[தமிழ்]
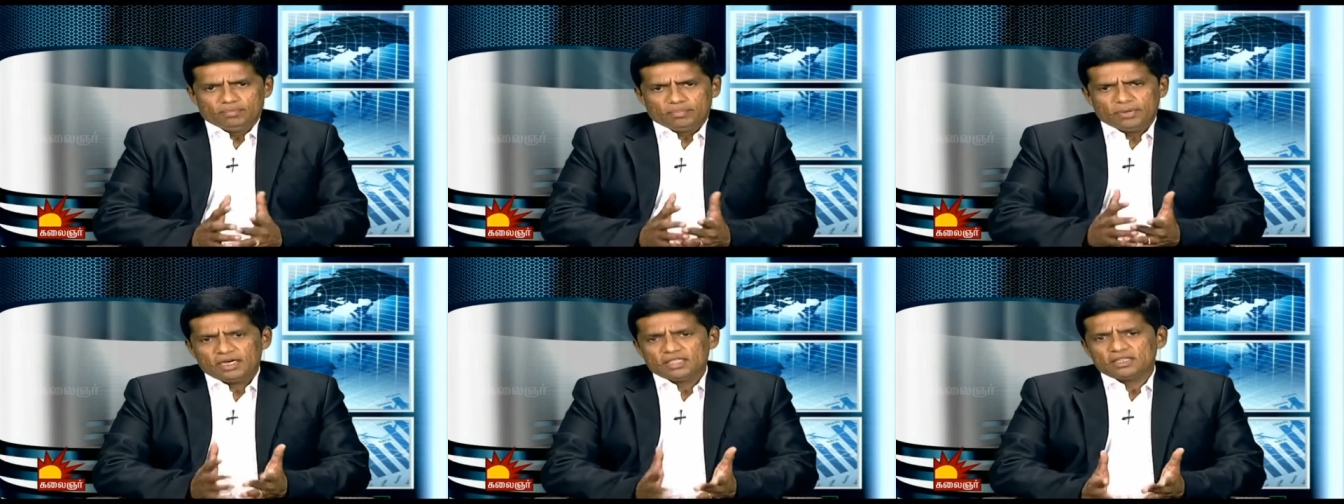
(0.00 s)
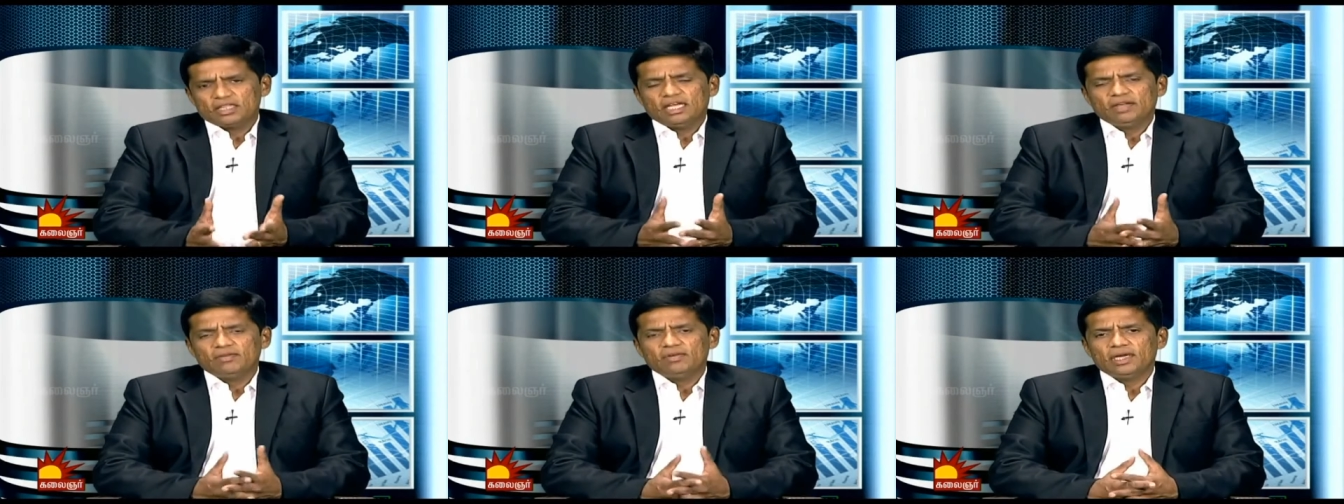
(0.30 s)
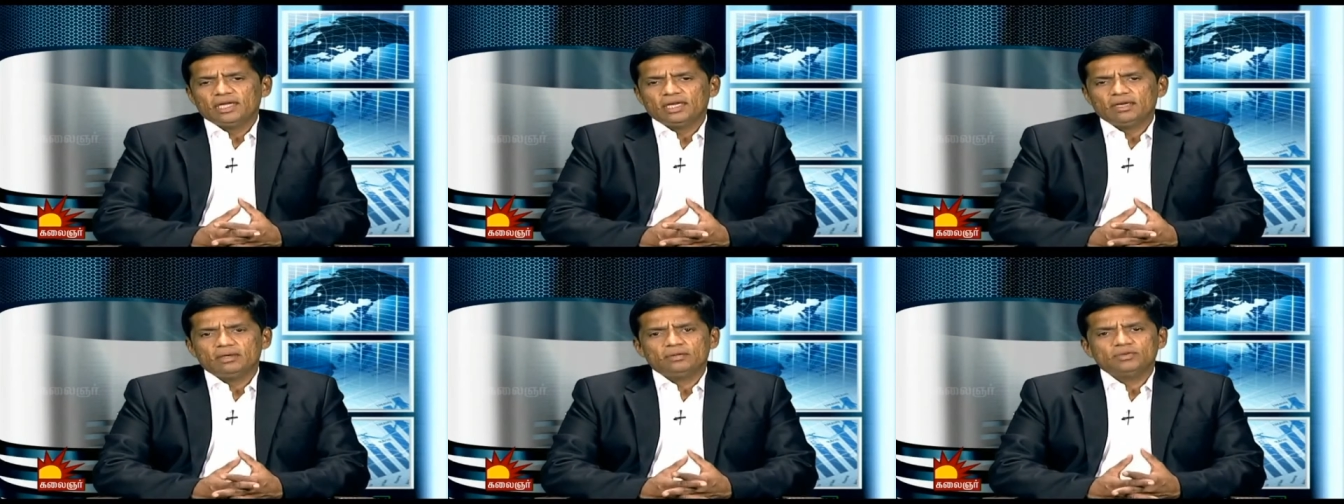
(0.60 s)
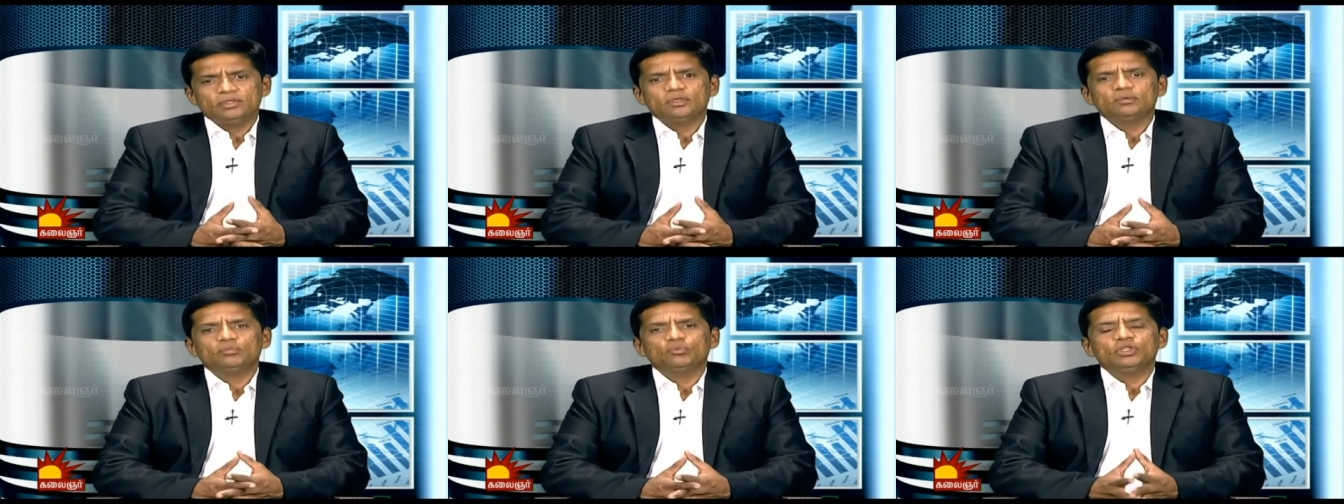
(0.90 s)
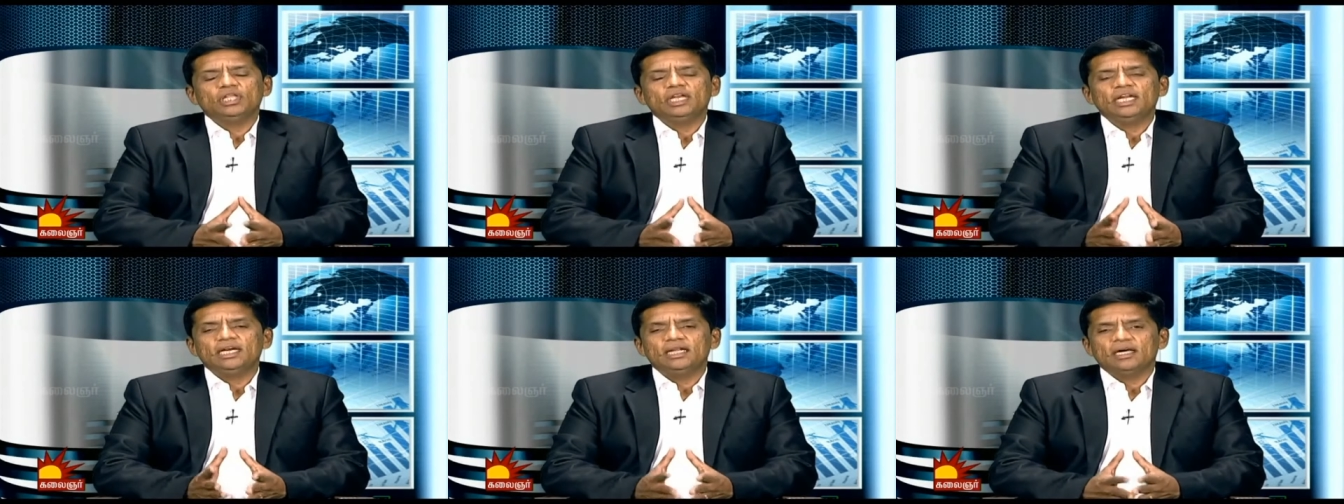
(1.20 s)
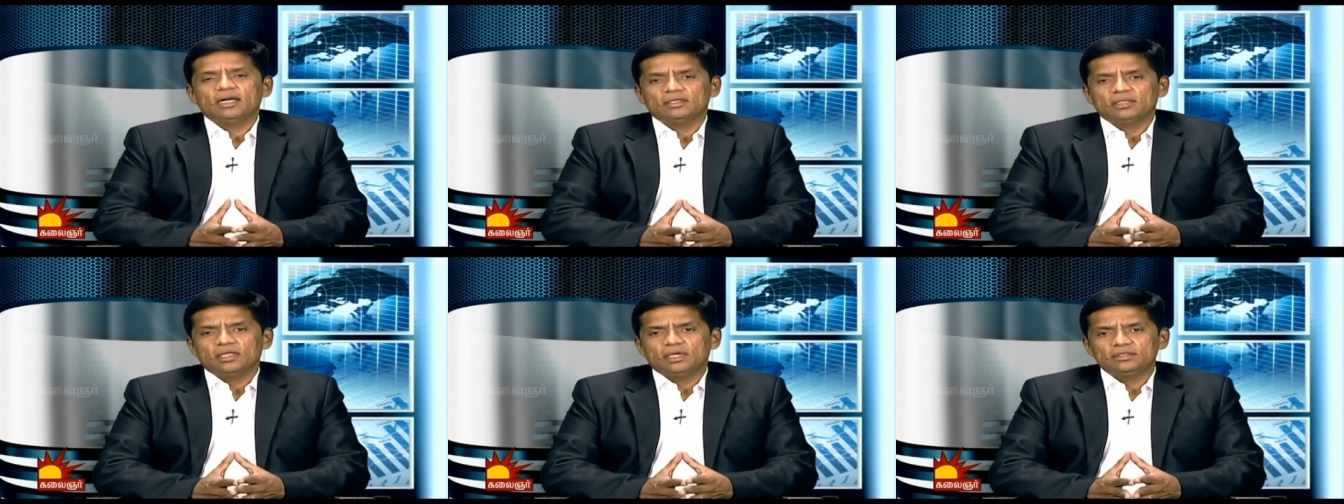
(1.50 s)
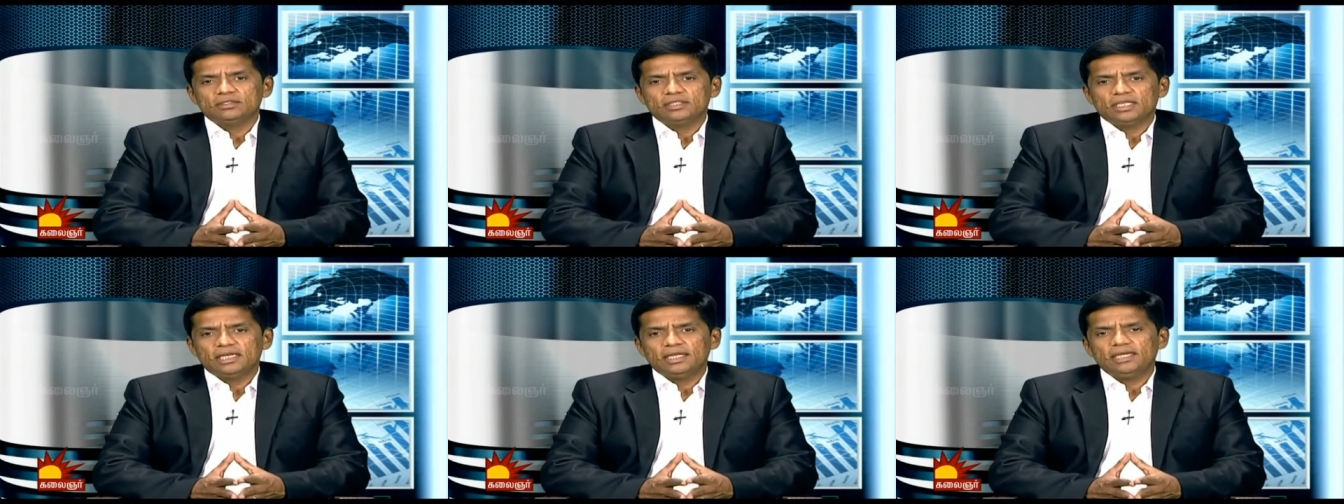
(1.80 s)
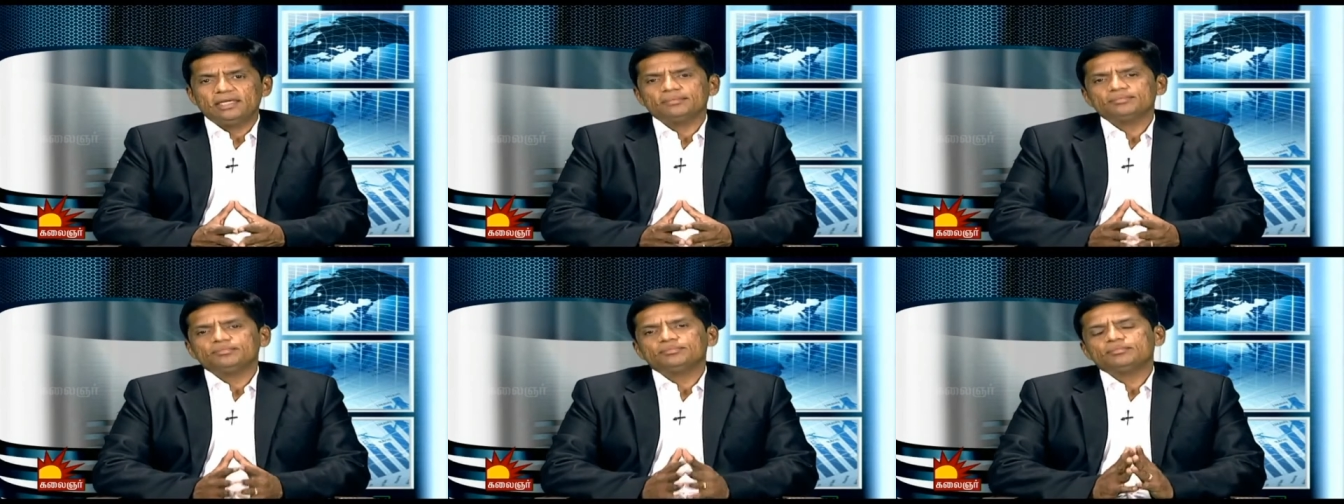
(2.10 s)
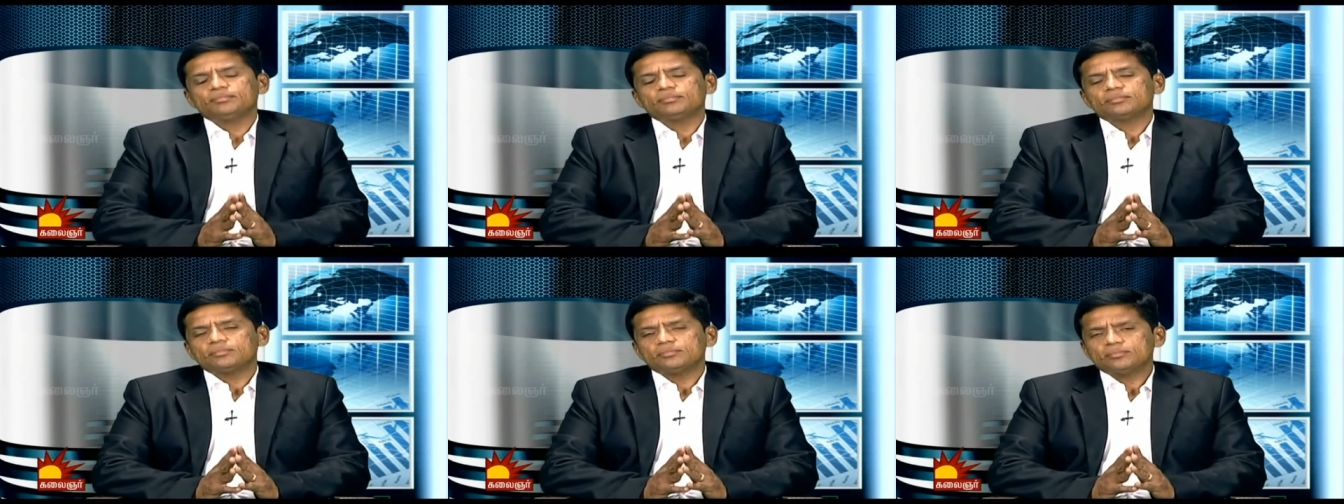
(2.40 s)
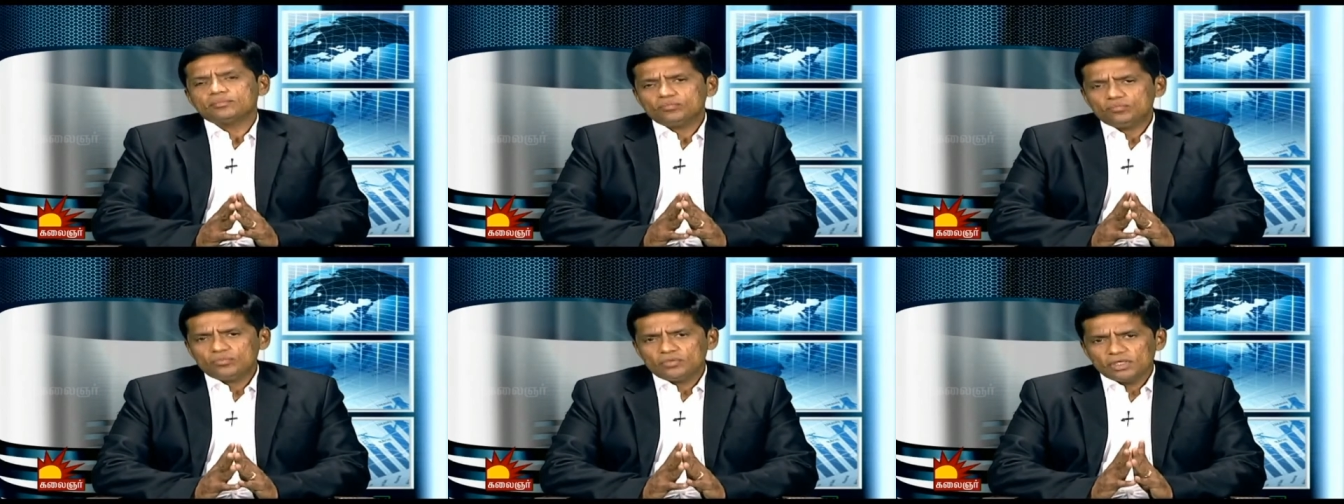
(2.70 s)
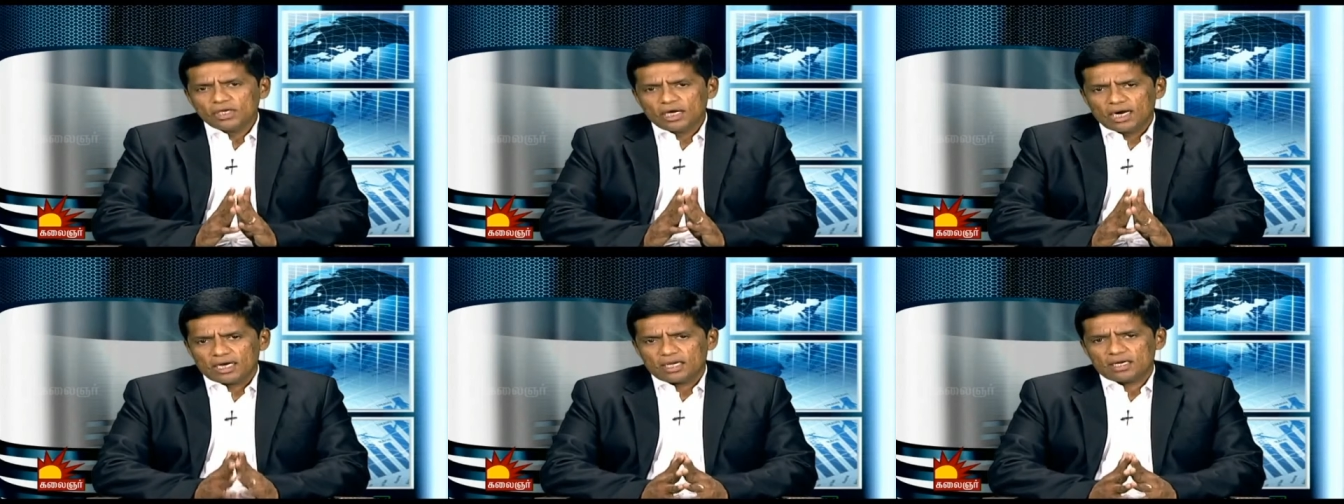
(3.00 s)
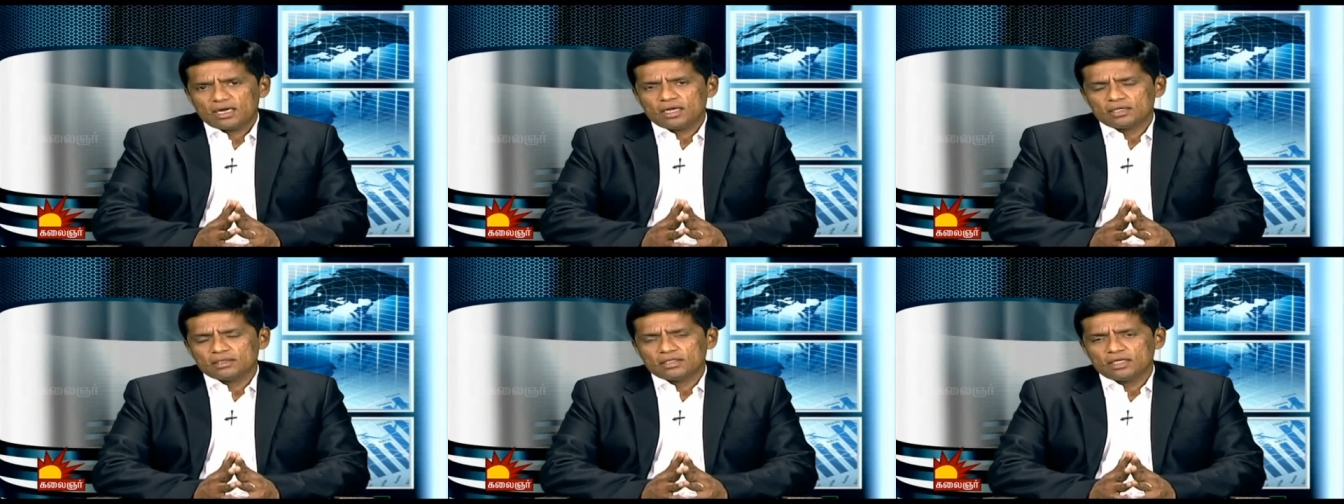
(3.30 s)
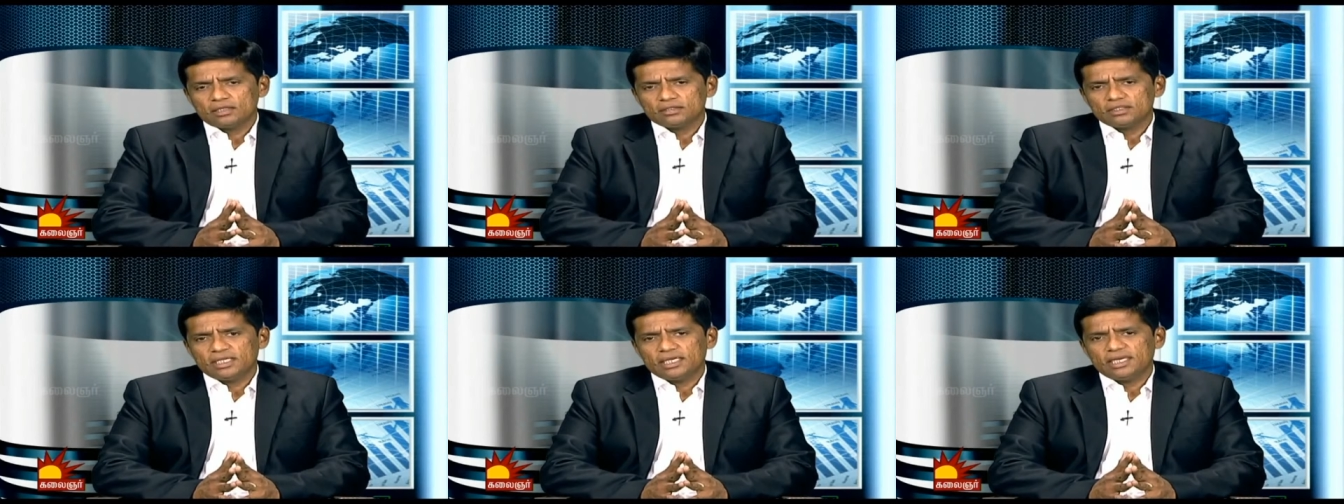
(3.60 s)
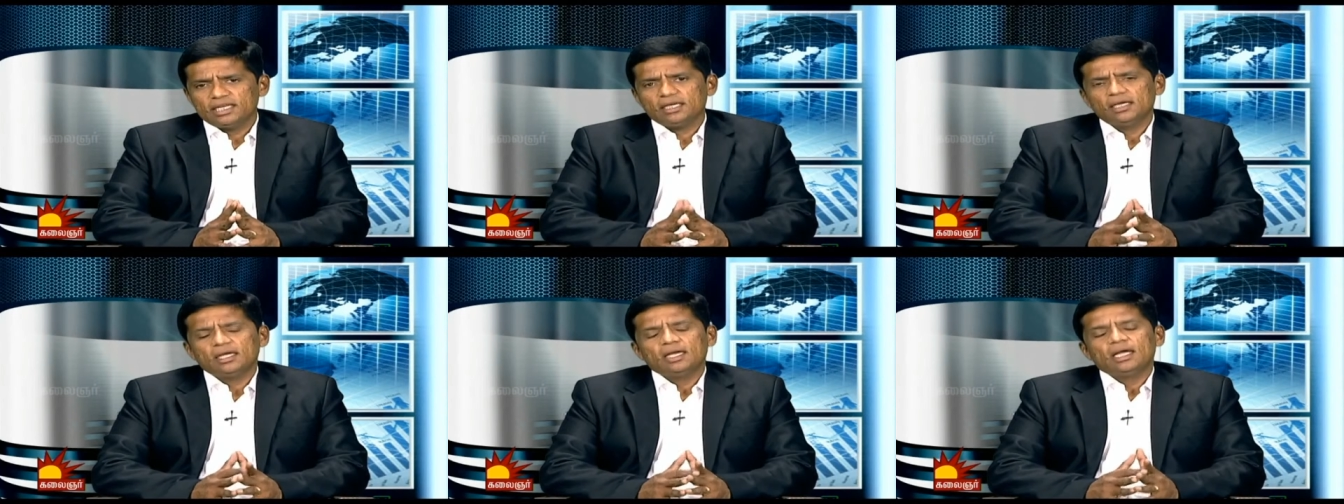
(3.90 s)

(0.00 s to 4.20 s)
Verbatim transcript: பணத்தேவைகள் வந்து முதலீடாக இருந்தாலும் சரி கடனாக இருந்தாலும் சரி